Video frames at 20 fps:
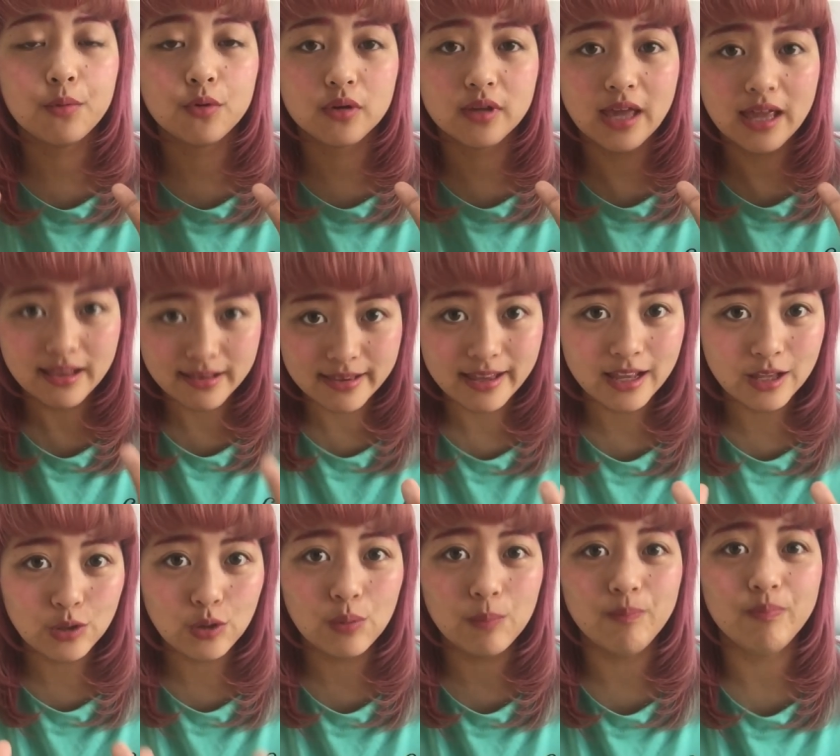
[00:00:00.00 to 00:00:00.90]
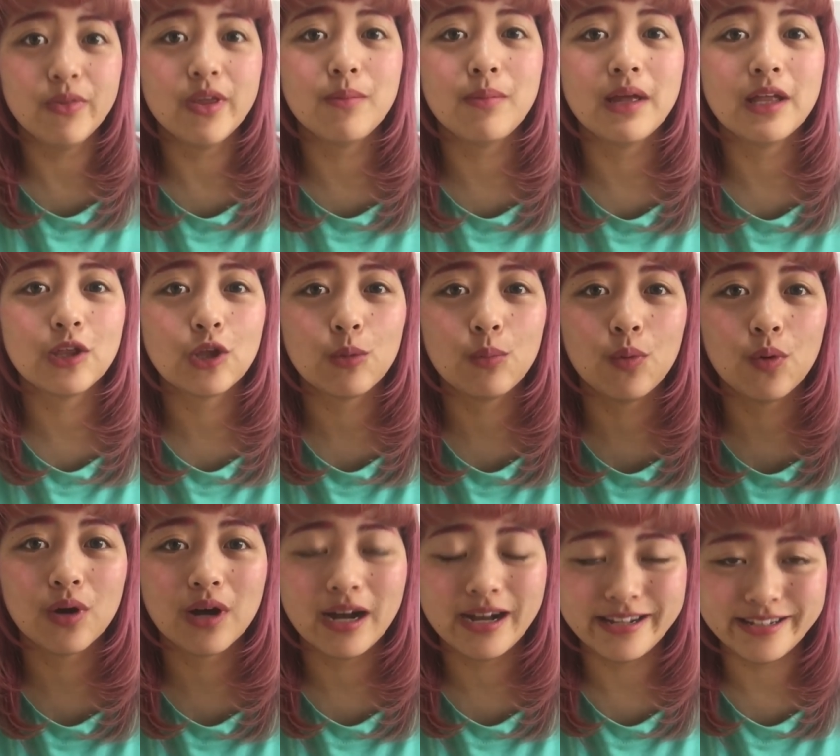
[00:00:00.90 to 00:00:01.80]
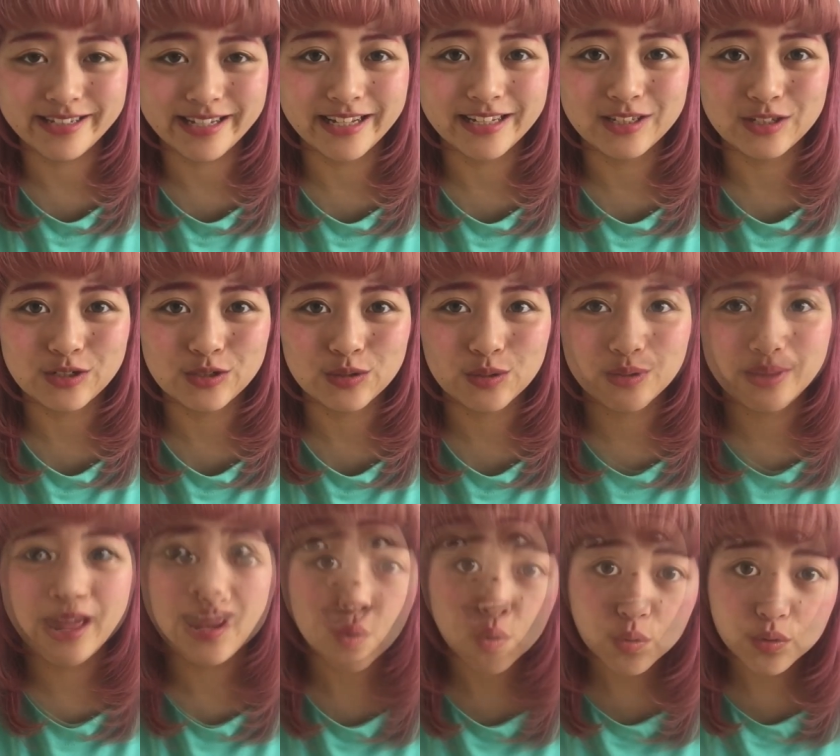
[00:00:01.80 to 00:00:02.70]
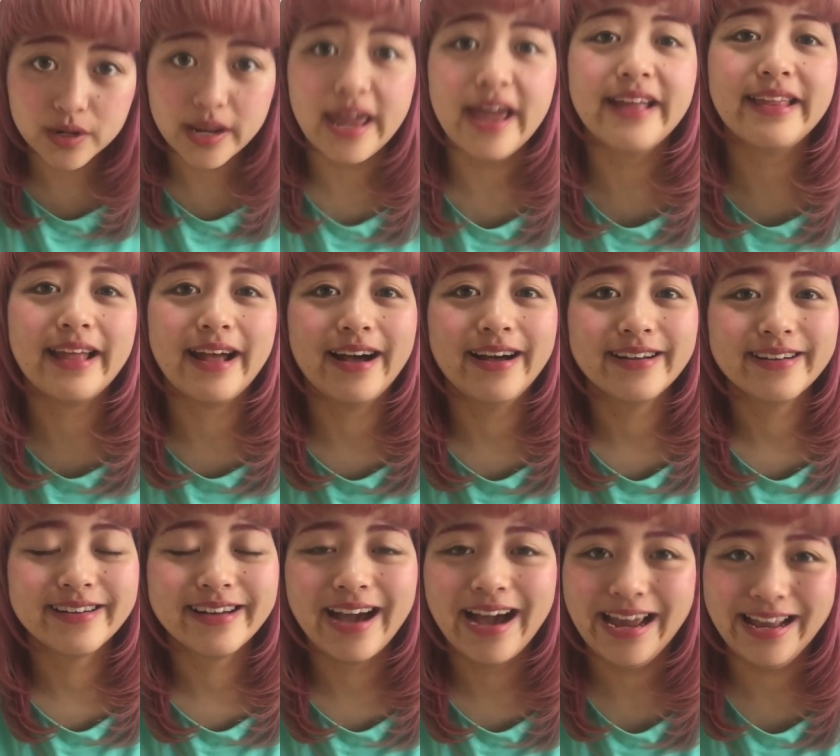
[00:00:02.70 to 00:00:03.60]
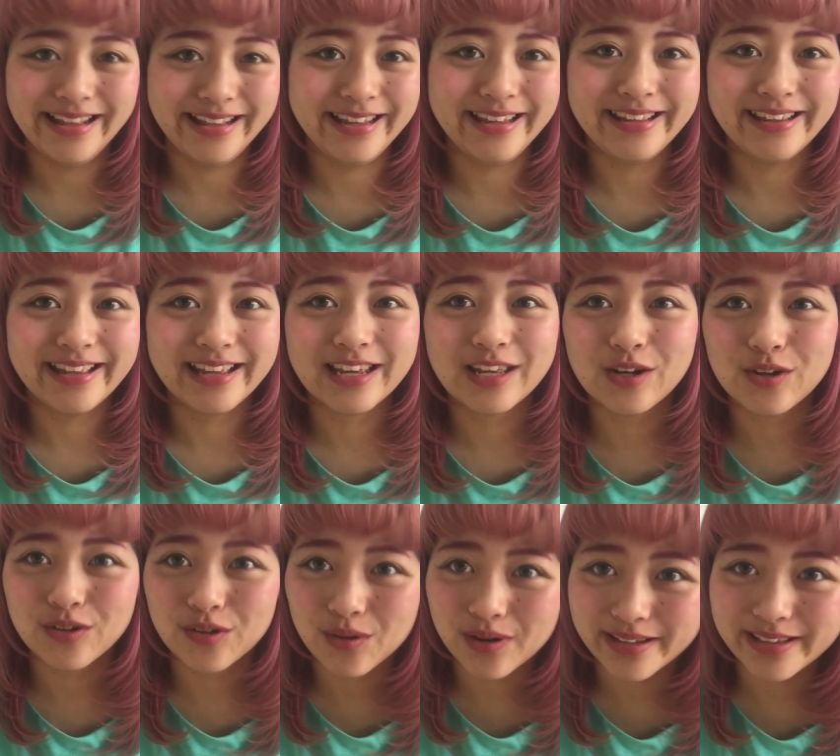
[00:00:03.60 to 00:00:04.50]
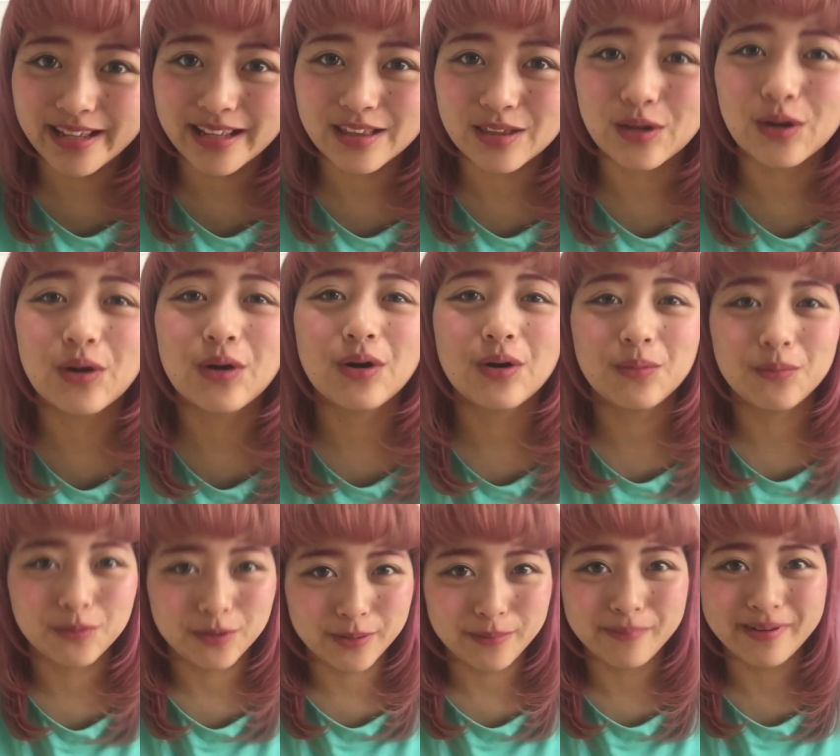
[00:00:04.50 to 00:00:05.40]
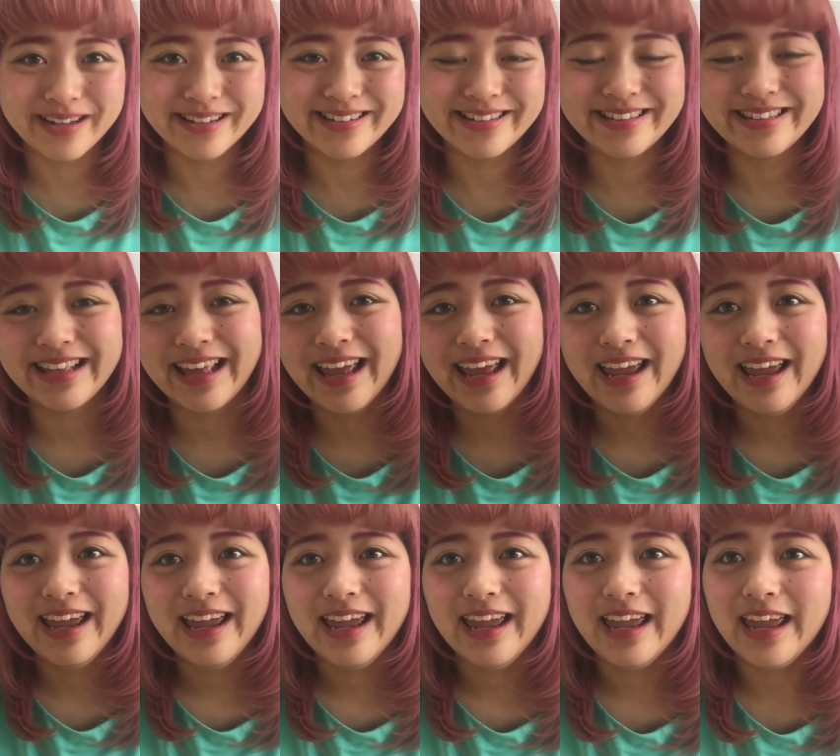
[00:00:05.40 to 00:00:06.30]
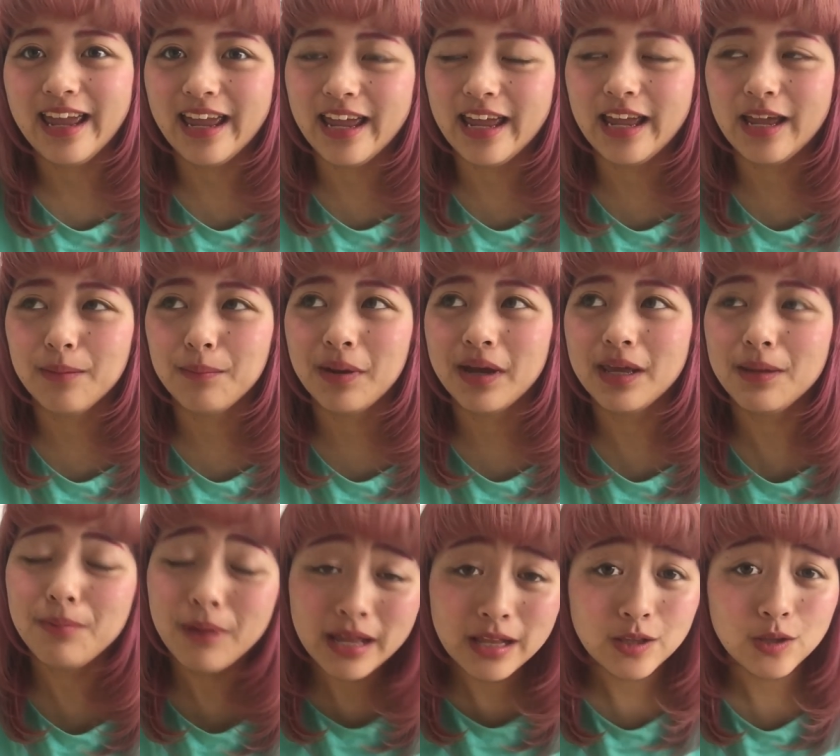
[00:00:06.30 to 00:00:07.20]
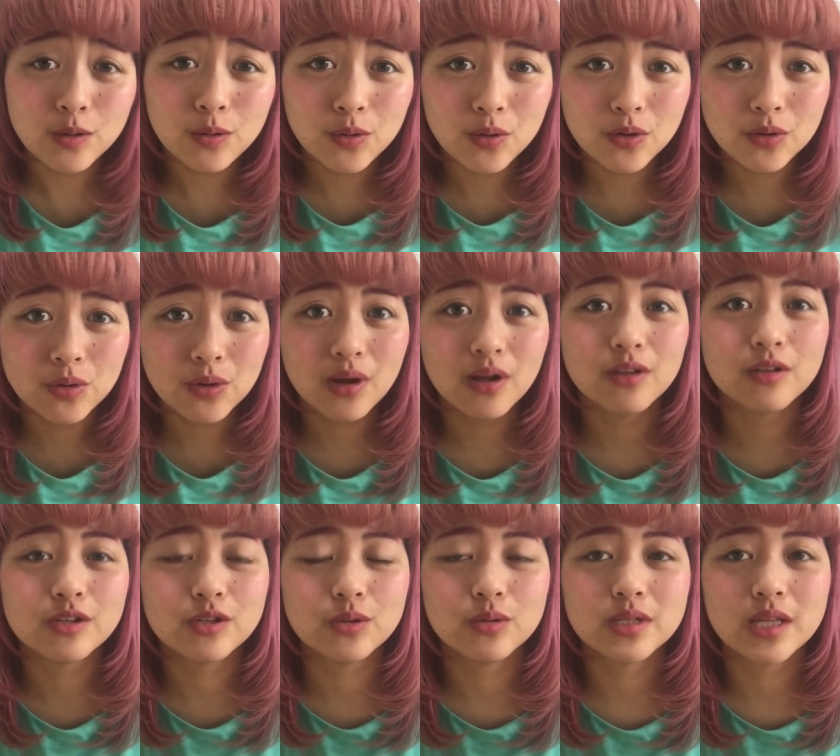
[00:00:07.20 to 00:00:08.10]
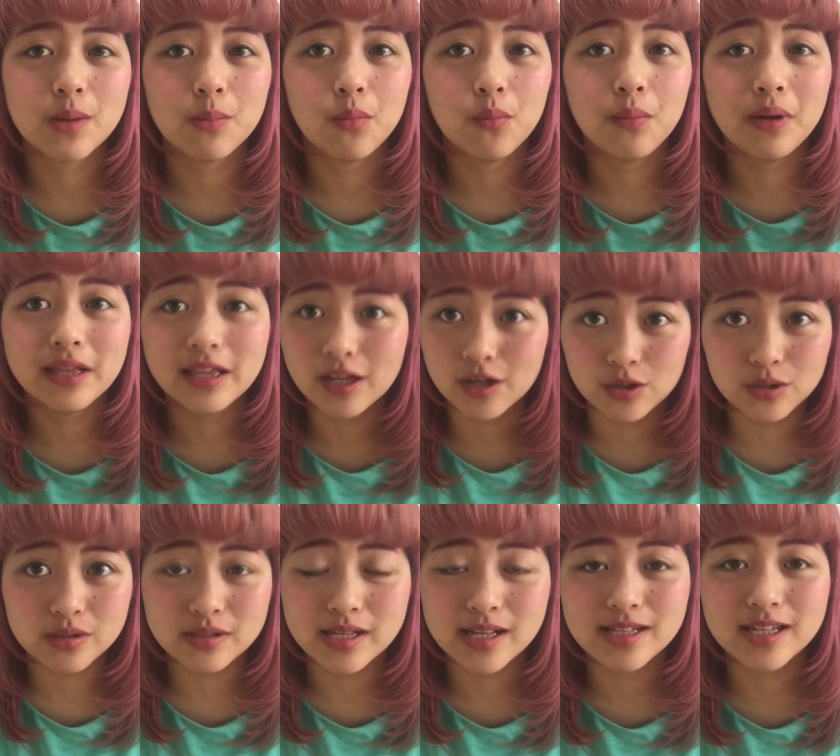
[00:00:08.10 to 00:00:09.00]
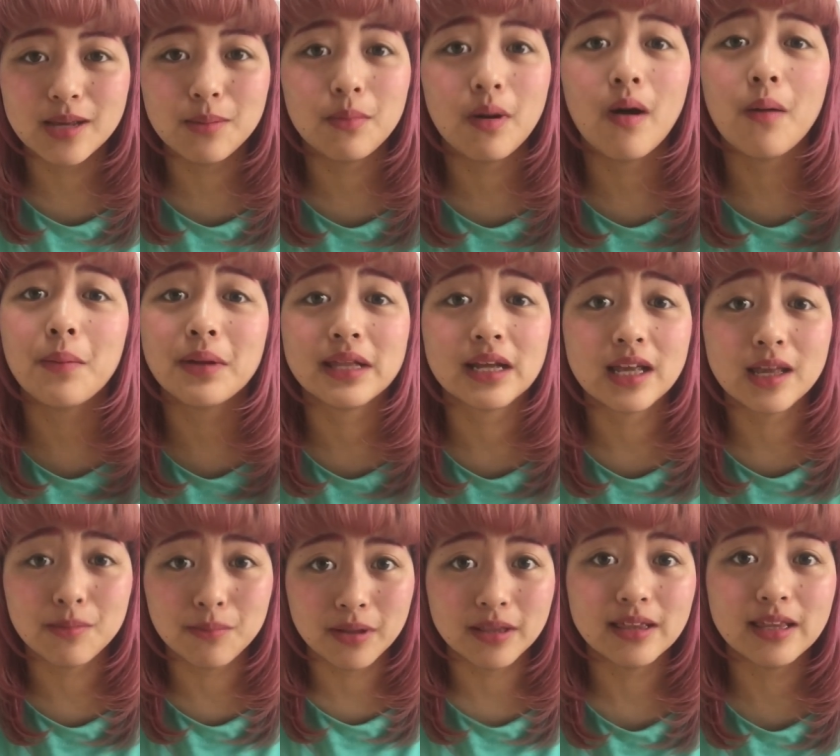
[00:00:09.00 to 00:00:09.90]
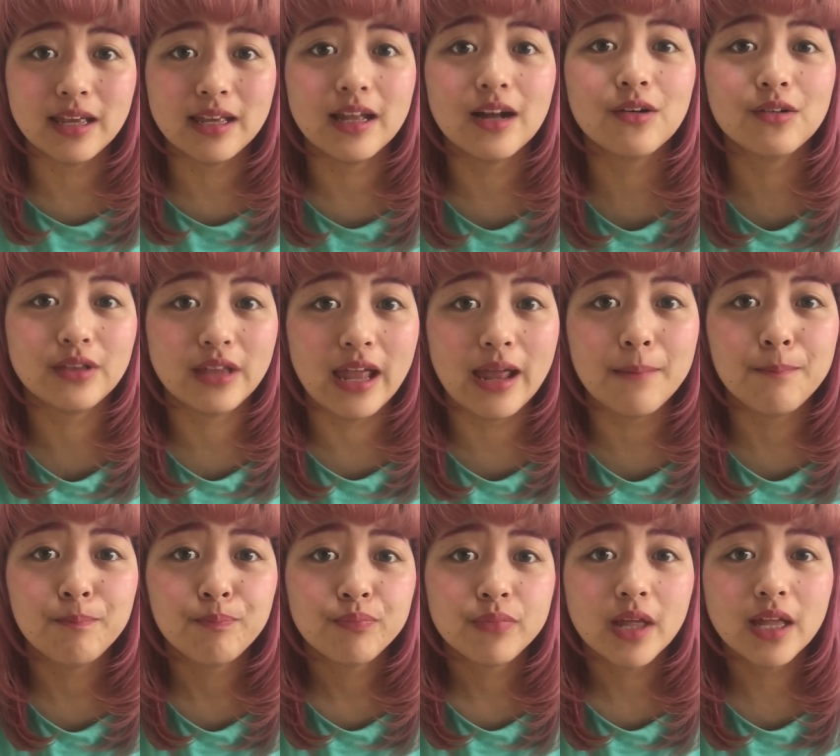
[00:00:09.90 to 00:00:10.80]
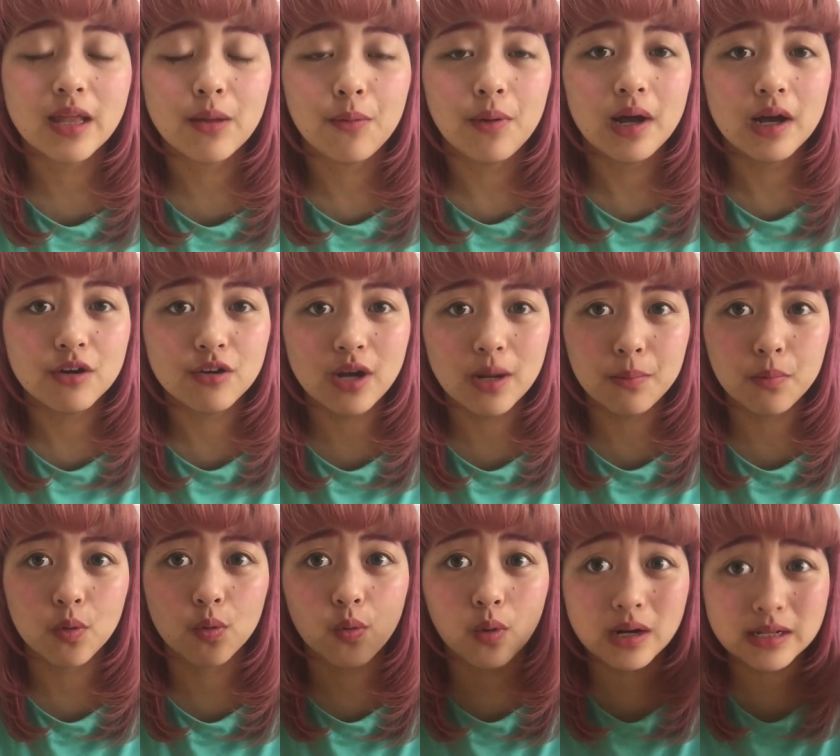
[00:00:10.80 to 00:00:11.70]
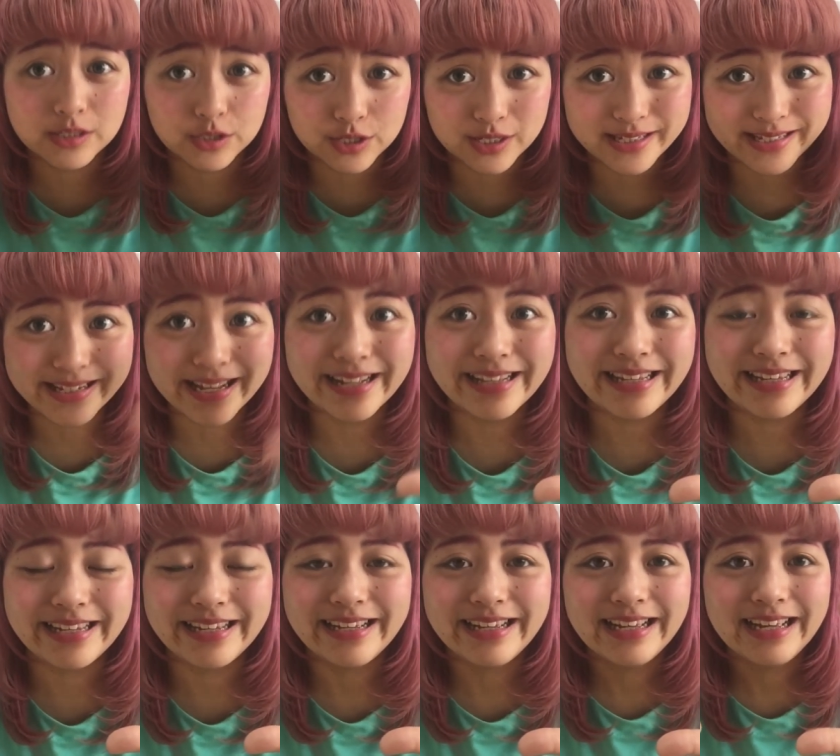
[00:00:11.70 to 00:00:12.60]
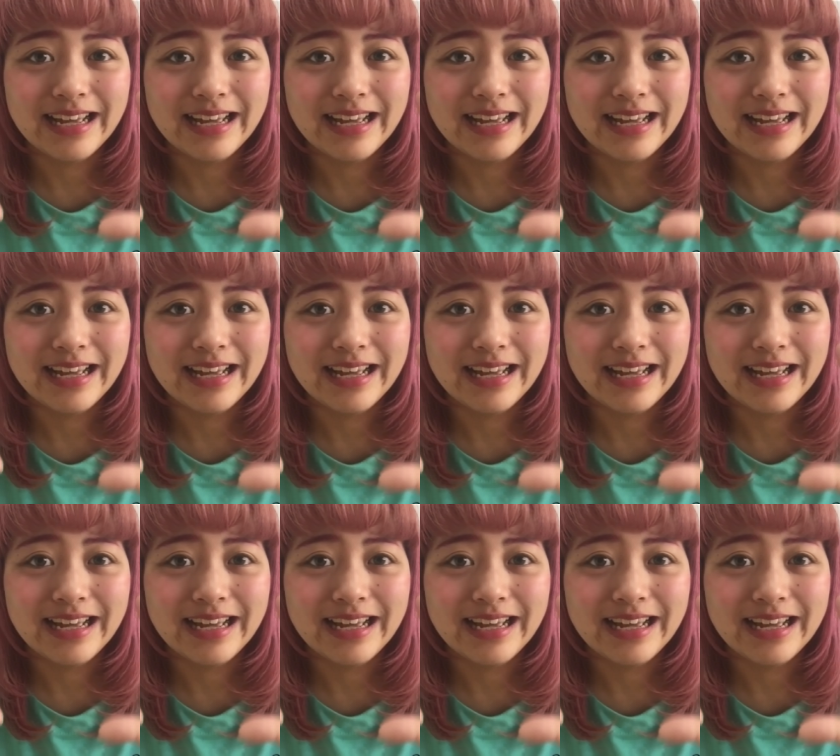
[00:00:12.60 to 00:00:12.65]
ブ限定のイベントも開催するので、すごくレアな会にできるのかなと思います。えー、まあ、イベントとかの詳細も全く全然今はまだ決まっていなくて、ただファンクラブを5月5日に